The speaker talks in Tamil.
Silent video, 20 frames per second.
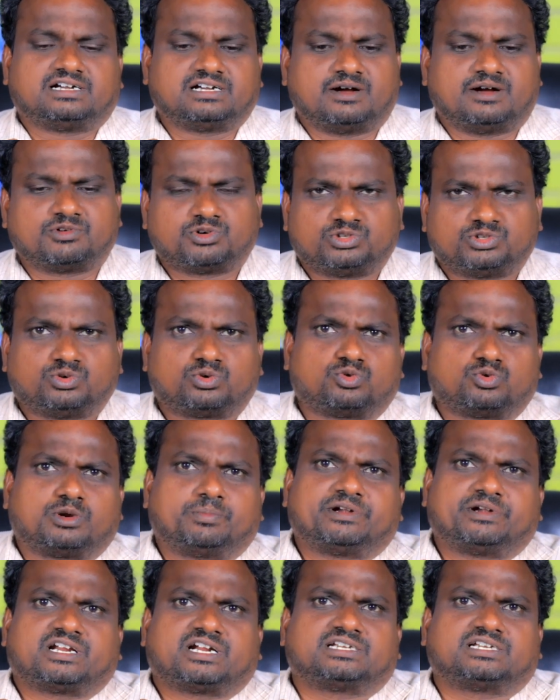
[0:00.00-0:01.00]
அவங்க வந்து ஒரு
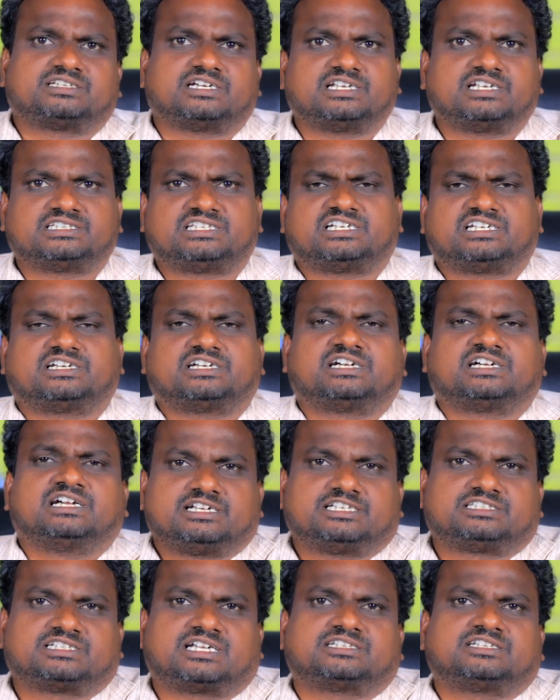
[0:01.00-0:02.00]
குறிப்பிட்ட நாள் தள்ளி இத்தனை
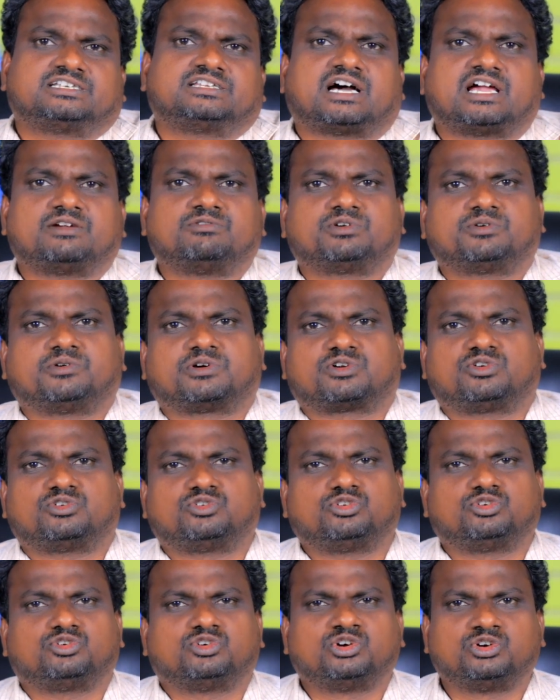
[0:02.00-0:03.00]
இத்தனாம் தேதி ஆய்வுக்கு வரோன்னு
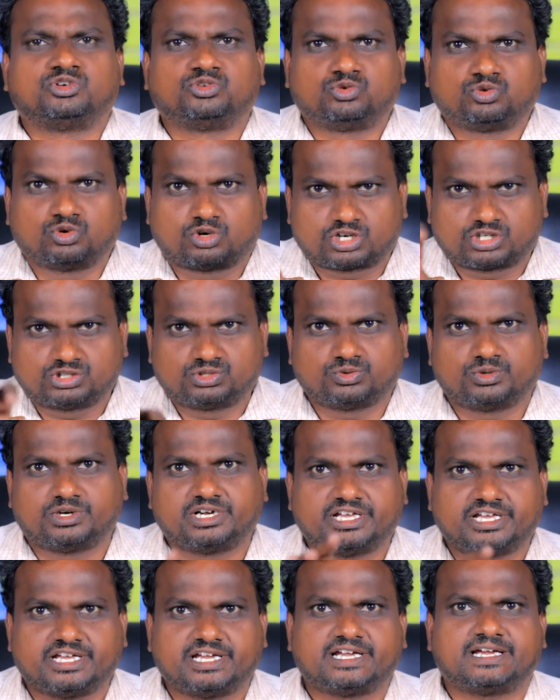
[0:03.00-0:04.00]

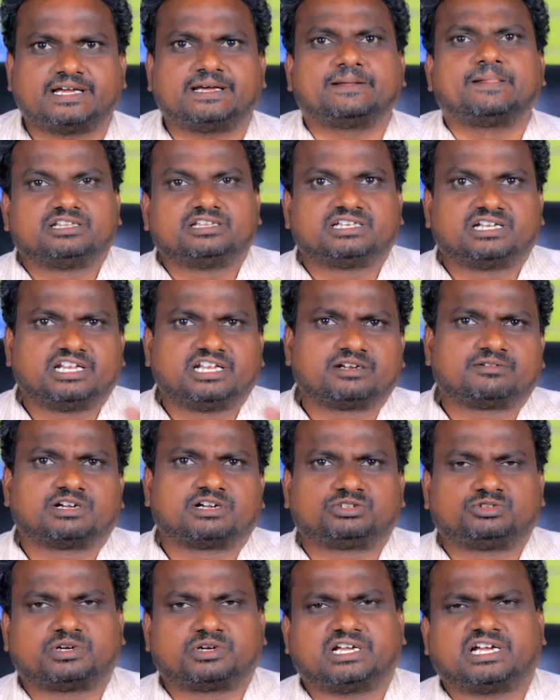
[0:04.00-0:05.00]
சொல்கிறதுக்குள்ளேயே இந்த
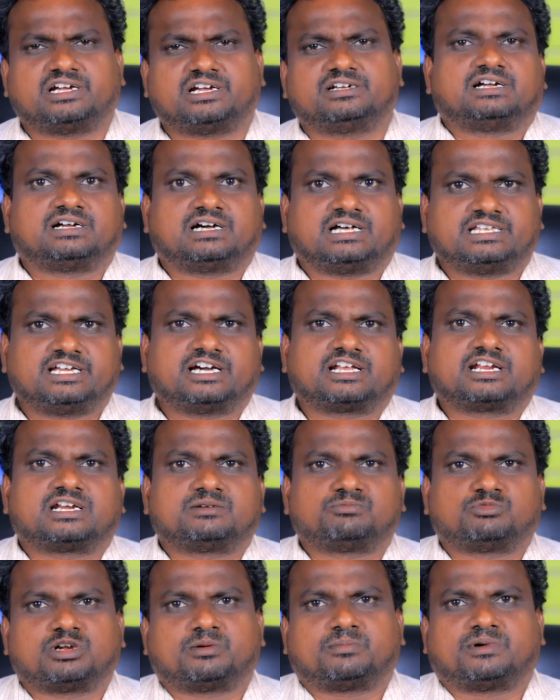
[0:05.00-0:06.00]
நீர்வளத்துறை
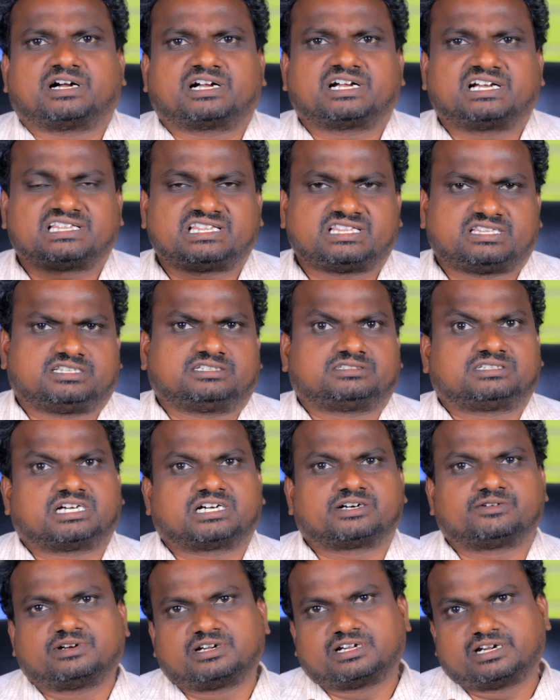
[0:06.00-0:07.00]
அதிகாரிகள் மூலமாக
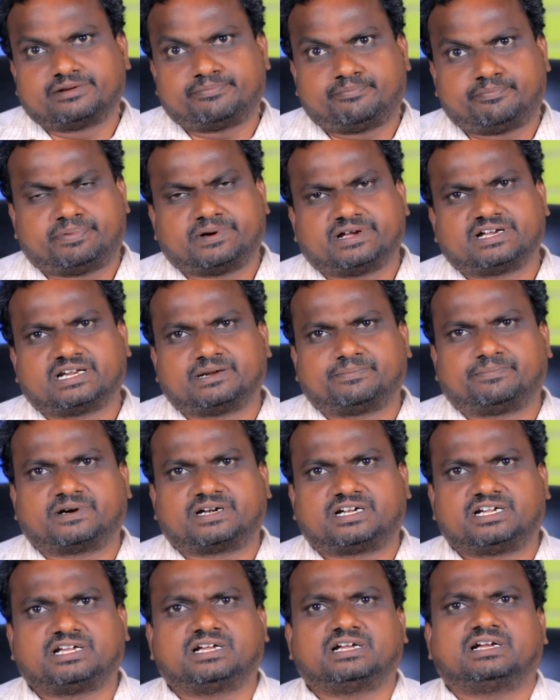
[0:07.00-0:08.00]
தகவல்கள்
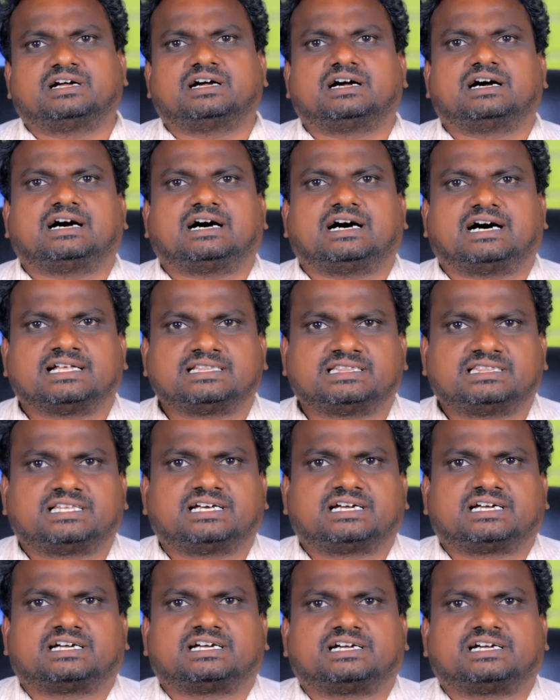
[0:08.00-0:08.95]
பகிரப்பட்டு அந்த